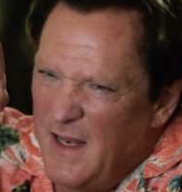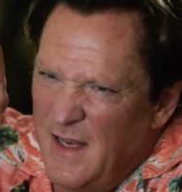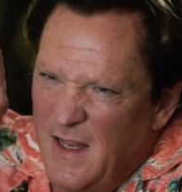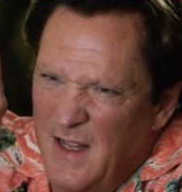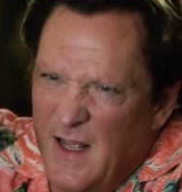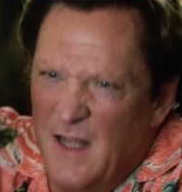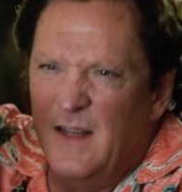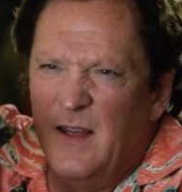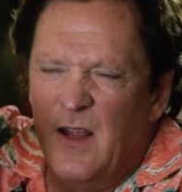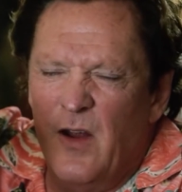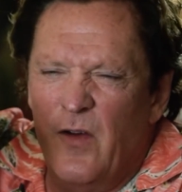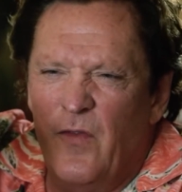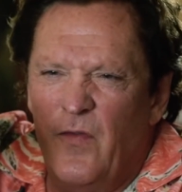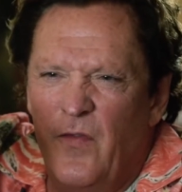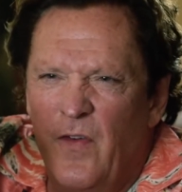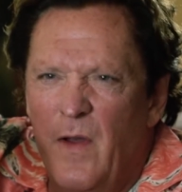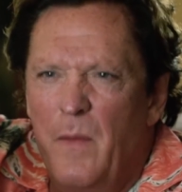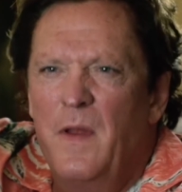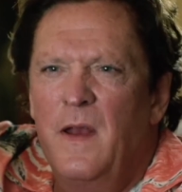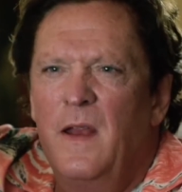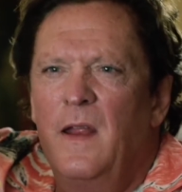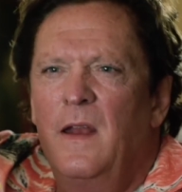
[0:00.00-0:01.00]

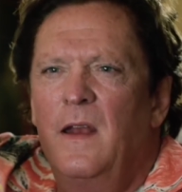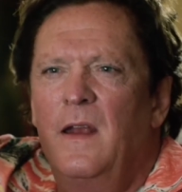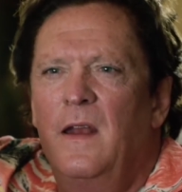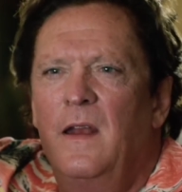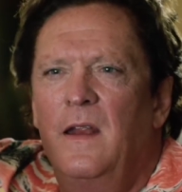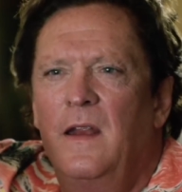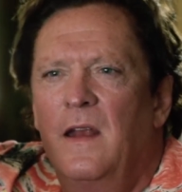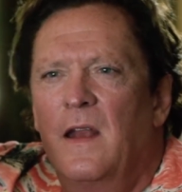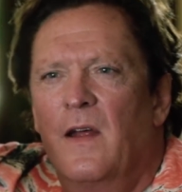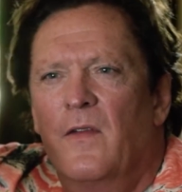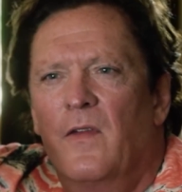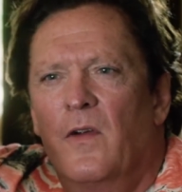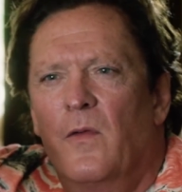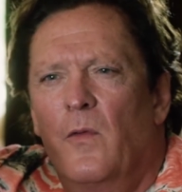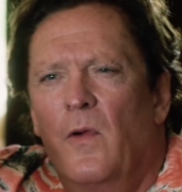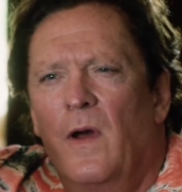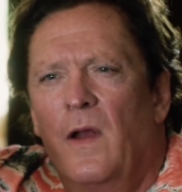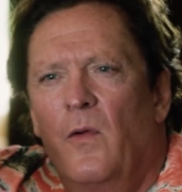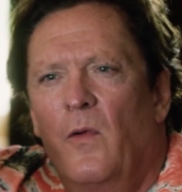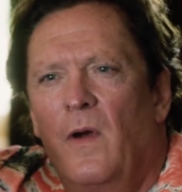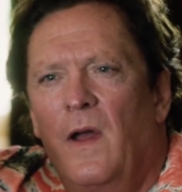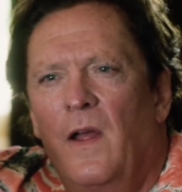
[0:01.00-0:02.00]
Gleichzeitig die Weiblichkeit,
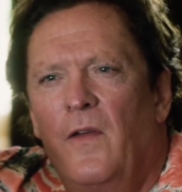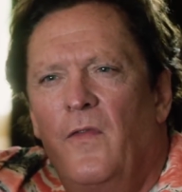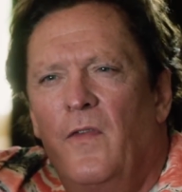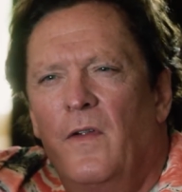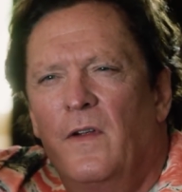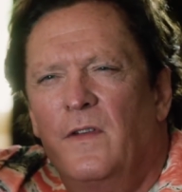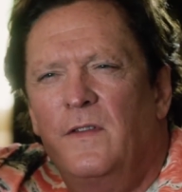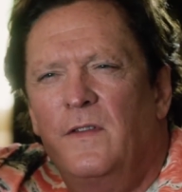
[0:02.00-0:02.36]
die nicht eine